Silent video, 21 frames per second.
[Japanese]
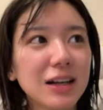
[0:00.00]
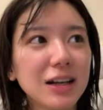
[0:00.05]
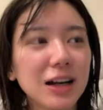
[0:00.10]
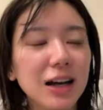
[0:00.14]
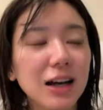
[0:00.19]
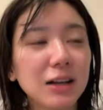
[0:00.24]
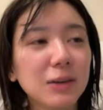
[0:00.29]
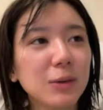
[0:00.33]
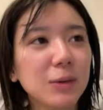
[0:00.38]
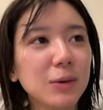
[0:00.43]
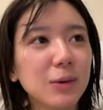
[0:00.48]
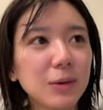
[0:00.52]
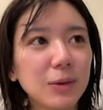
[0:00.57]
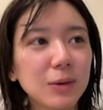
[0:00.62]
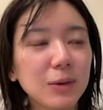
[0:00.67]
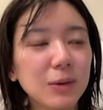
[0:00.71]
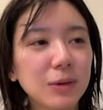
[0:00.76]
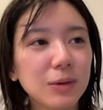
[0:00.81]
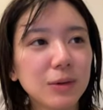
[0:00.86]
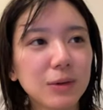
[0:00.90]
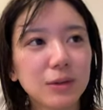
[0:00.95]
あの
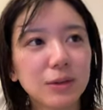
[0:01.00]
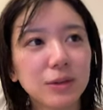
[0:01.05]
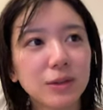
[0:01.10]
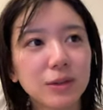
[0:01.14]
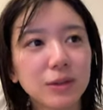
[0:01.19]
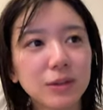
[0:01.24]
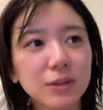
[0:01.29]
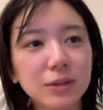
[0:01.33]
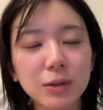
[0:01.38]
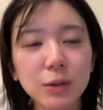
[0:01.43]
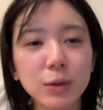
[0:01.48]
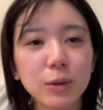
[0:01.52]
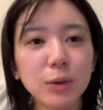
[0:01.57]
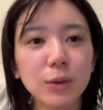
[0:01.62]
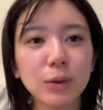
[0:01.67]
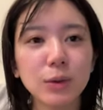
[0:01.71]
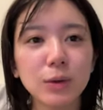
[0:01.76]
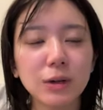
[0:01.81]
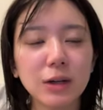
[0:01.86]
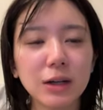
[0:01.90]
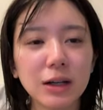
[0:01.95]
そう
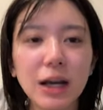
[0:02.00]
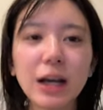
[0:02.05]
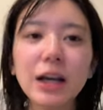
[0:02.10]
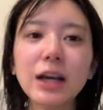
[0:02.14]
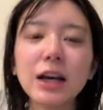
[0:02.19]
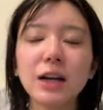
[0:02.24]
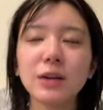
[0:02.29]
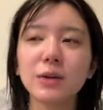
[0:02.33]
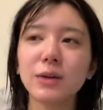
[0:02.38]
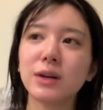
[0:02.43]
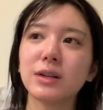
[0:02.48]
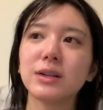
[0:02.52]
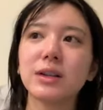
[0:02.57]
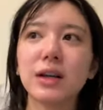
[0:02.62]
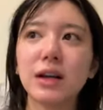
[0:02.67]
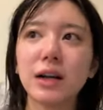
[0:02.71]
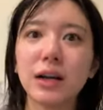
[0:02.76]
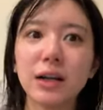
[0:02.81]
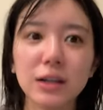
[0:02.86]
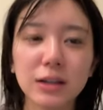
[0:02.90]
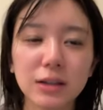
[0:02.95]
海外の方
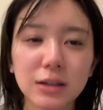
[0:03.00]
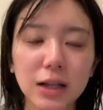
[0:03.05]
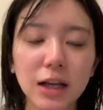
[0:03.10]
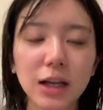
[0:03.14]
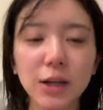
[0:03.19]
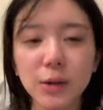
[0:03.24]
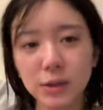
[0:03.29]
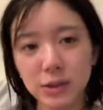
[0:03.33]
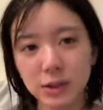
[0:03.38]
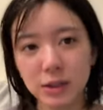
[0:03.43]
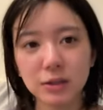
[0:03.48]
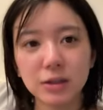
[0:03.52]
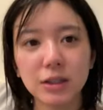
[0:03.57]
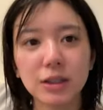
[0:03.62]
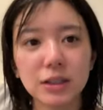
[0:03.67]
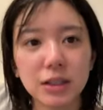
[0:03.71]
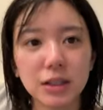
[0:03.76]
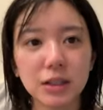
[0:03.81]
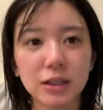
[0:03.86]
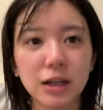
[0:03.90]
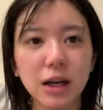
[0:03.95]
が対応してくだ
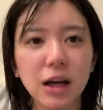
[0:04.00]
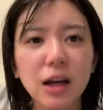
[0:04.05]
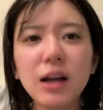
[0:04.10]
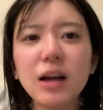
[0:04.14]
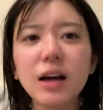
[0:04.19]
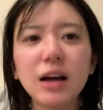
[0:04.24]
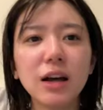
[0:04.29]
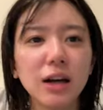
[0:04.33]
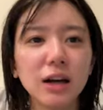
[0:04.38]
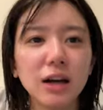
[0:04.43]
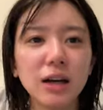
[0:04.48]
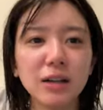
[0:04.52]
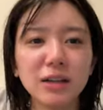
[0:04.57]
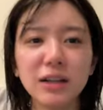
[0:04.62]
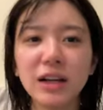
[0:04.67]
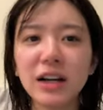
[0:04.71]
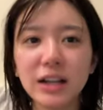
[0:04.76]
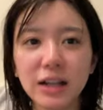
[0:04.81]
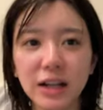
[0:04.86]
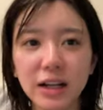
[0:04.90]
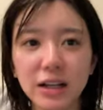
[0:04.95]
さって「ああ
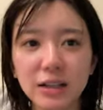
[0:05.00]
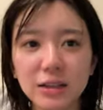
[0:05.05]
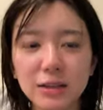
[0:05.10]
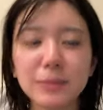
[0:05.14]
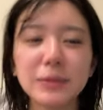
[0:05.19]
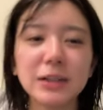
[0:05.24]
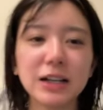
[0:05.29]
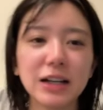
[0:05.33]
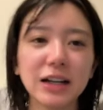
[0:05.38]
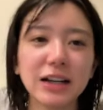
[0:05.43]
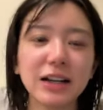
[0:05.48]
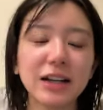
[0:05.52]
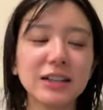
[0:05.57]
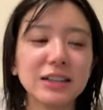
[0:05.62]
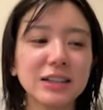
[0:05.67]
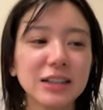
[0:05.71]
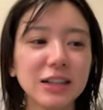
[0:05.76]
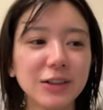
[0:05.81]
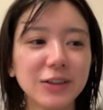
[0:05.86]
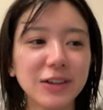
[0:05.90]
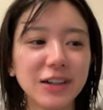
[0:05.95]
ないです」みたいな感
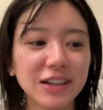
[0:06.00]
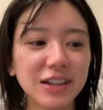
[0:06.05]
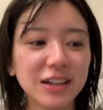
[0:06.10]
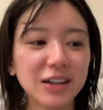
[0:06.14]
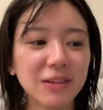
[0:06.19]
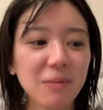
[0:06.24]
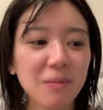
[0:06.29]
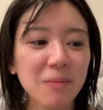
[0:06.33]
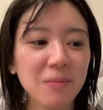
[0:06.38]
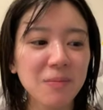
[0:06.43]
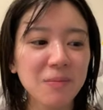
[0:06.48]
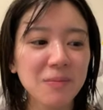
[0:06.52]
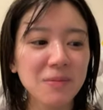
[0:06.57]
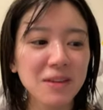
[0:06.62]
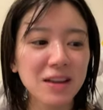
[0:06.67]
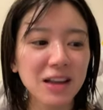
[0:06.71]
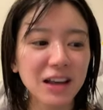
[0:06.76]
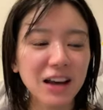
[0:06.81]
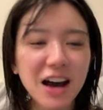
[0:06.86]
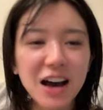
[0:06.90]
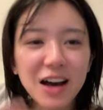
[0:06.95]
じで言われて、
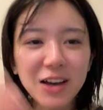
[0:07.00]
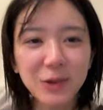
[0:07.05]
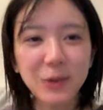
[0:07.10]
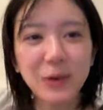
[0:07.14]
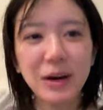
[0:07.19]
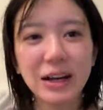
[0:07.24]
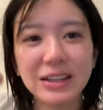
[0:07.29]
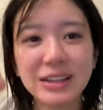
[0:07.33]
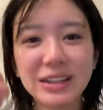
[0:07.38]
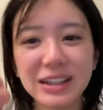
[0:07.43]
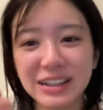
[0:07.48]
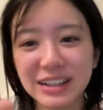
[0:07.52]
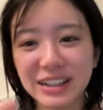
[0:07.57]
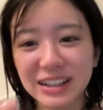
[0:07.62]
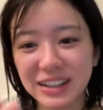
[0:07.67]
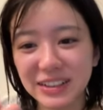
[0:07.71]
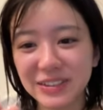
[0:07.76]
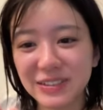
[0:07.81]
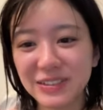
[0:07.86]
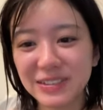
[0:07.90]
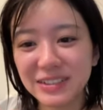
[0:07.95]
カードはあったんだ
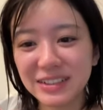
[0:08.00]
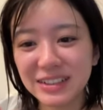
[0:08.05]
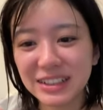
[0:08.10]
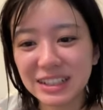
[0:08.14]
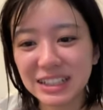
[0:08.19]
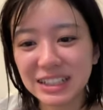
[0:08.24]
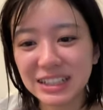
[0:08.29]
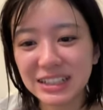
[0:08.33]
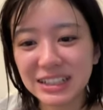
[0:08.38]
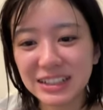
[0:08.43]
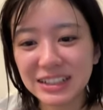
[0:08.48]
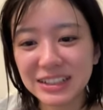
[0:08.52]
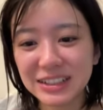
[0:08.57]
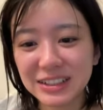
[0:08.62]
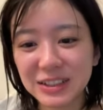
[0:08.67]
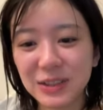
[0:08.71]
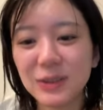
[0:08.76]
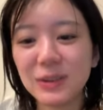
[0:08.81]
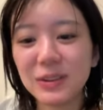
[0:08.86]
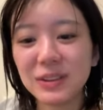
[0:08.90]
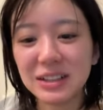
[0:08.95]
けど
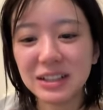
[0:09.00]
そう